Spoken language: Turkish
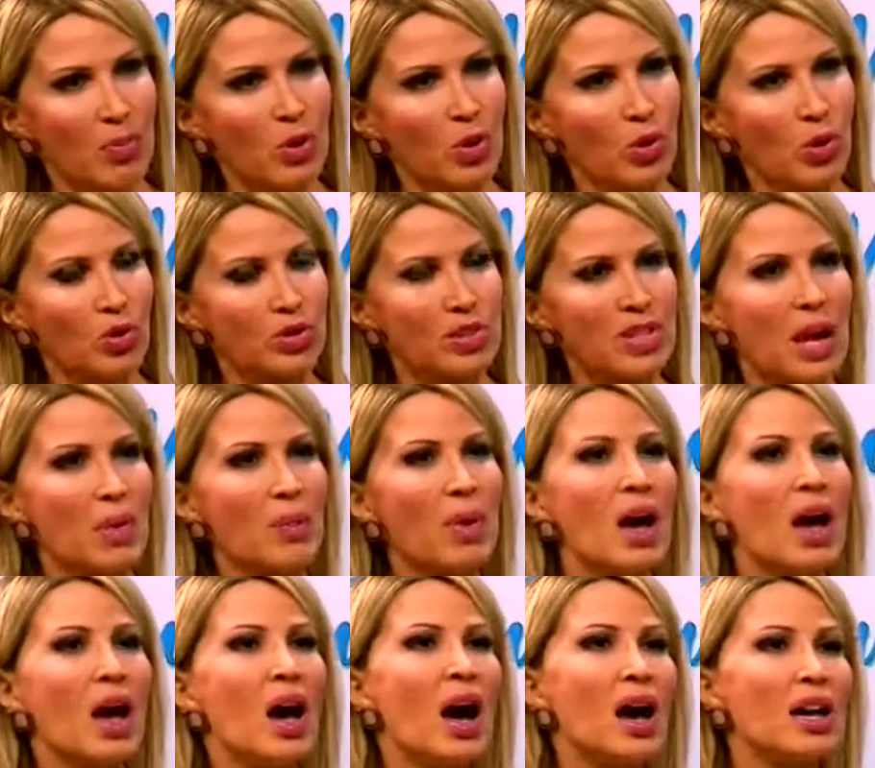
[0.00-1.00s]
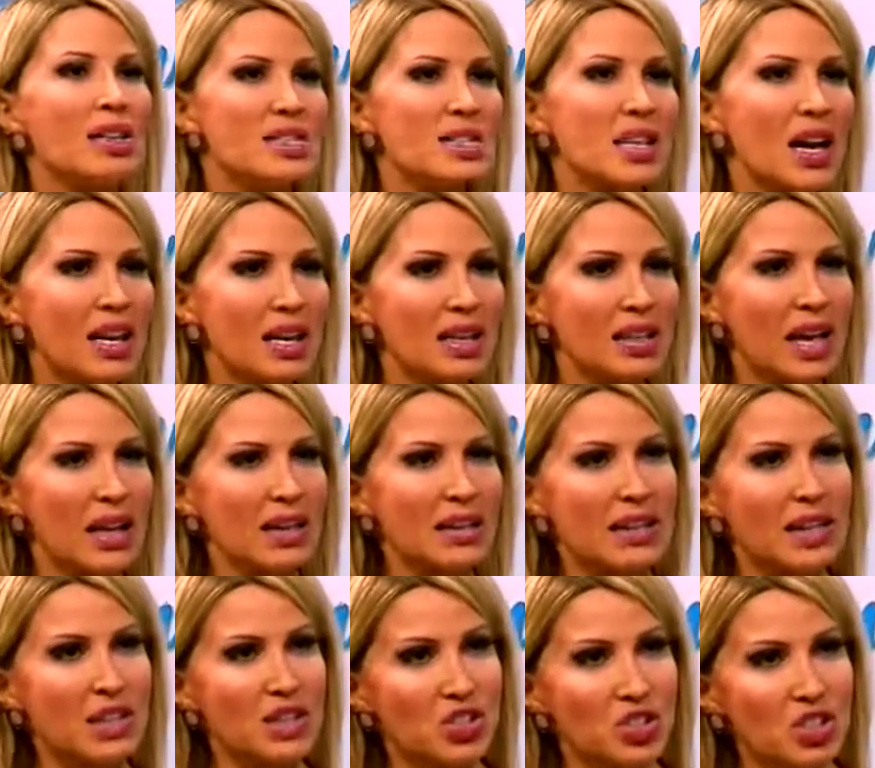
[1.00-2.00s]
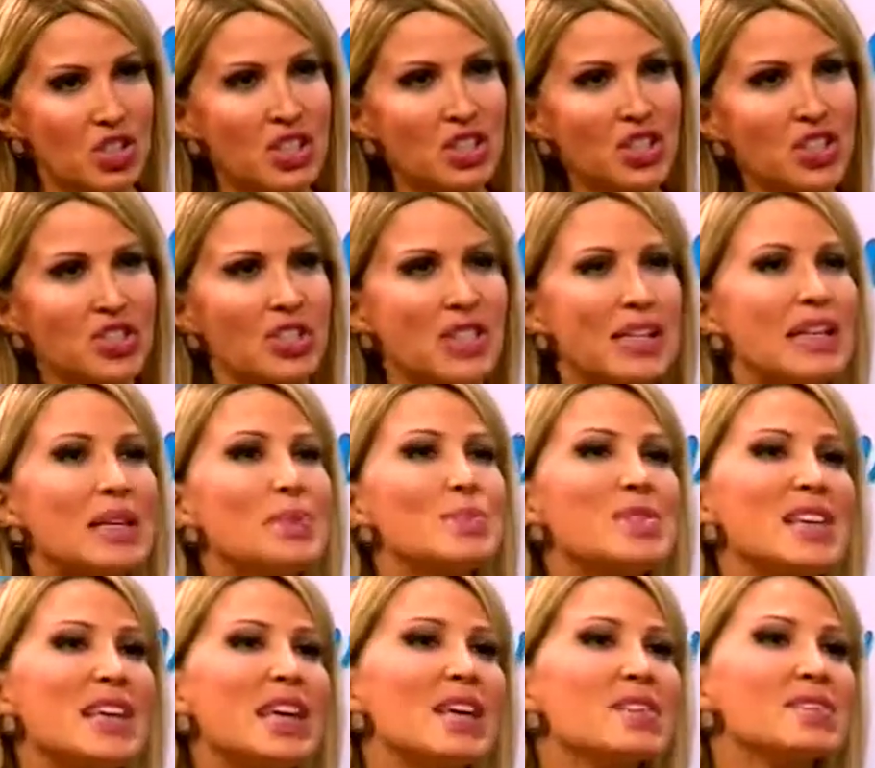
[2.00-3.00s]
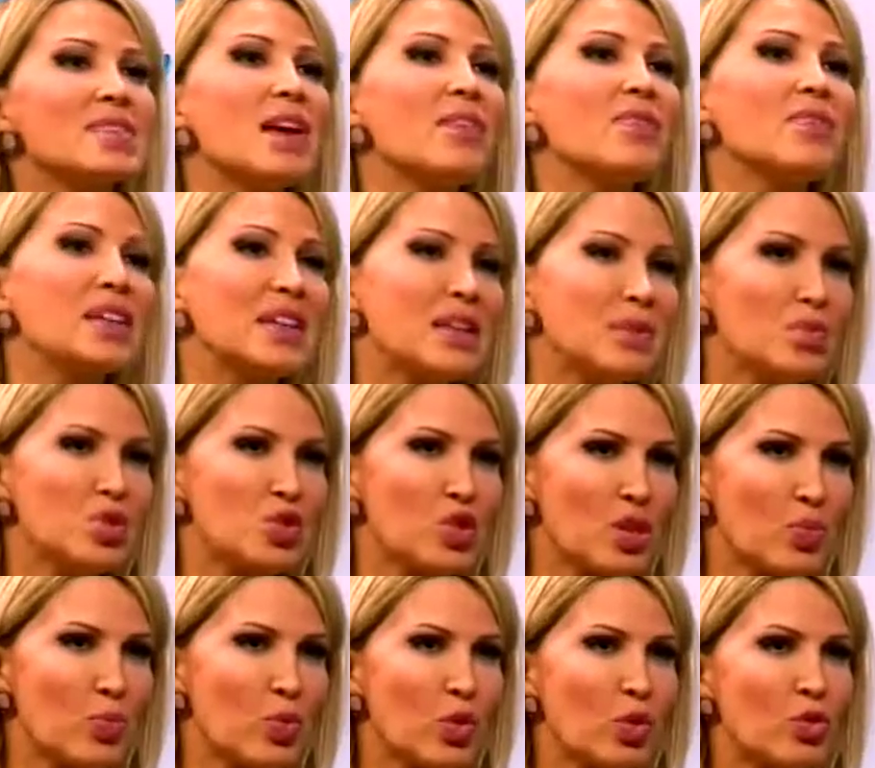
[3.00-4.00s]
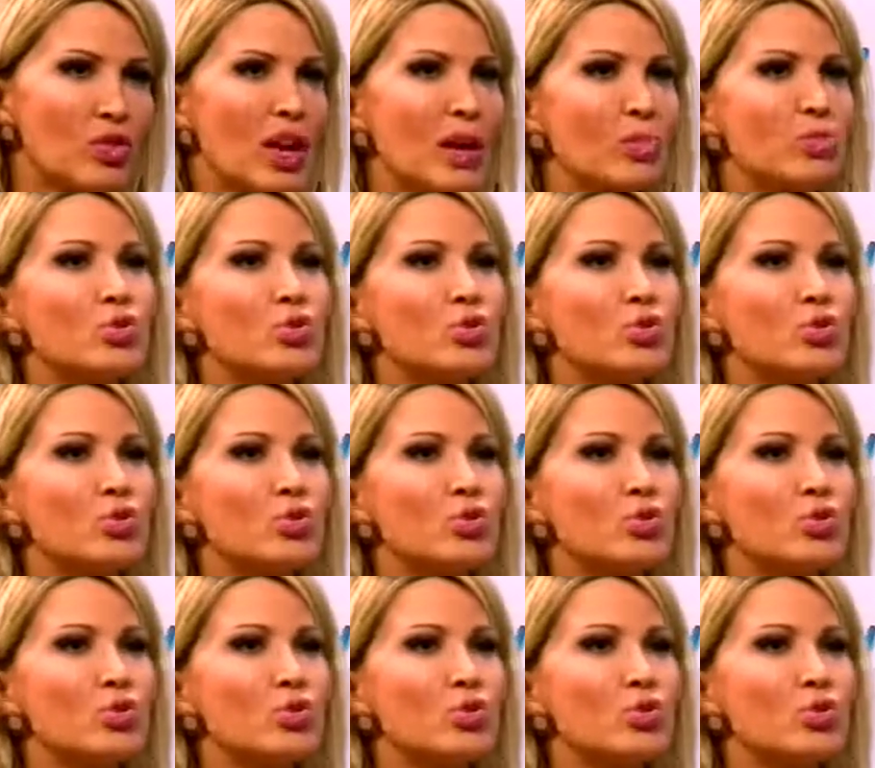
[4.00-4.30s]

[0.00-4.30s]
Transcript: Hı bir yöntem. Hastaneden çıkışta kimseye hesap verilmeyecek bir yöntem.